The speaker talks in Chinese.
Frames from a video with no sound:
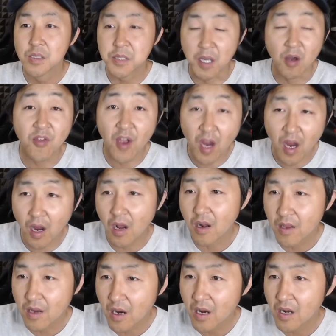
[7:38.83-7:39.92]
早在
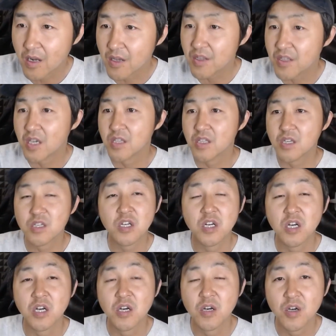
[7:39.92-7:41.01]
2020年的这
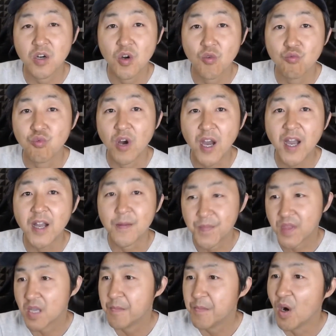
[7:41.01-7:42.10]
个武汉
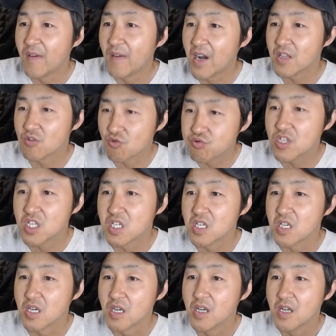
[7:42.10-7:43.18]
爆发的初
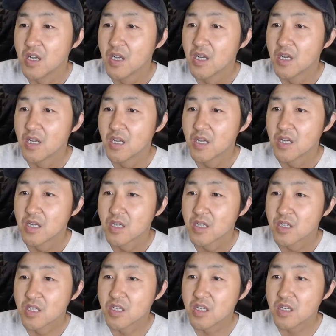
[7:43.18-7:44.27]
期，
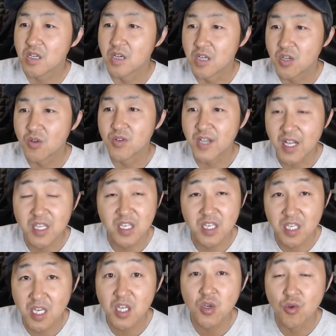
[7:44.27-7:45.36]
这6家
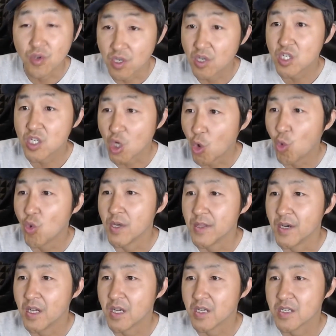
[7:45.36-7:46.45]
企业就已经是获
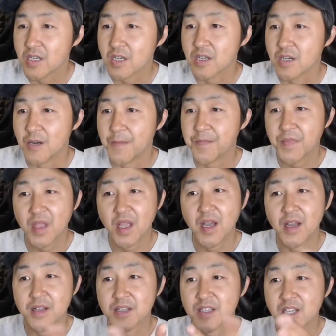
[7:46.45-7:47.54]
得了这个
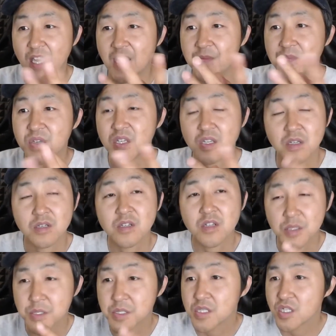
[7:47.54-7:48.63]
产品这
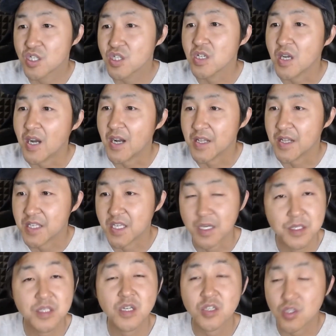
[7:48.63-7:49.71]
个资质啊，检
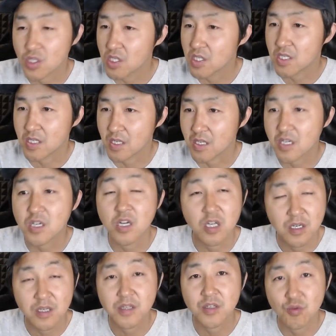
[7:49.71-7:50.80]
测的这
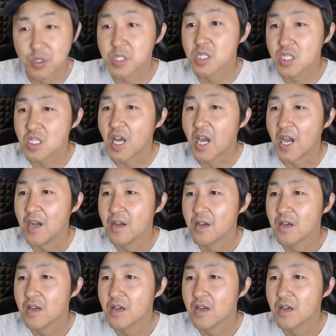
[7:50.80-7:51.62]
个有资质了，